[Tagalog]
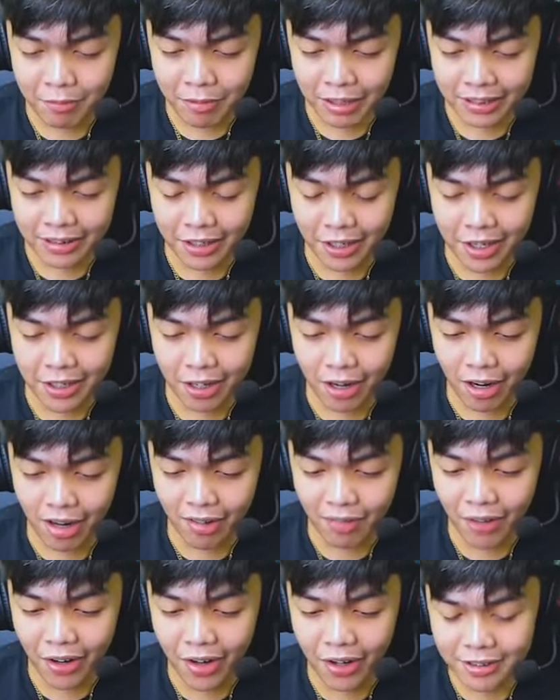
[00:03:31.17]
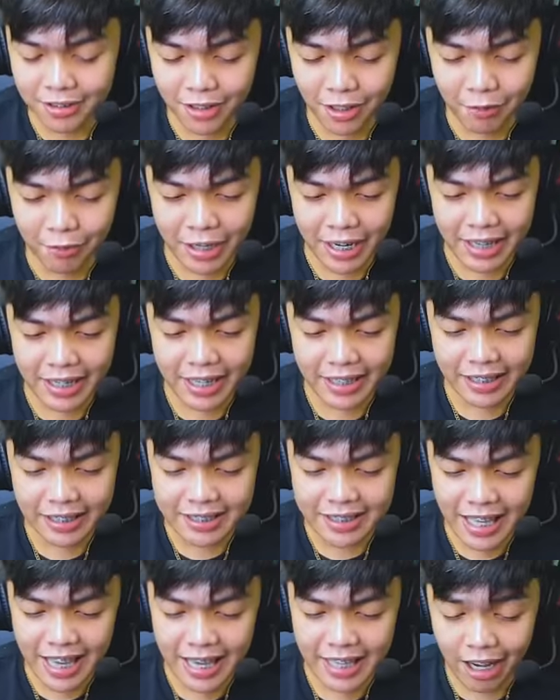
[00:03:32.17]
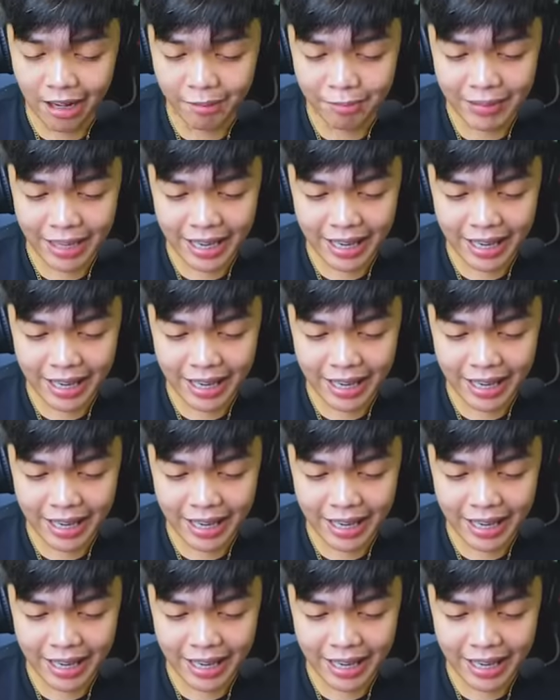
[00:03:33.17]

will turn over to the winning side of the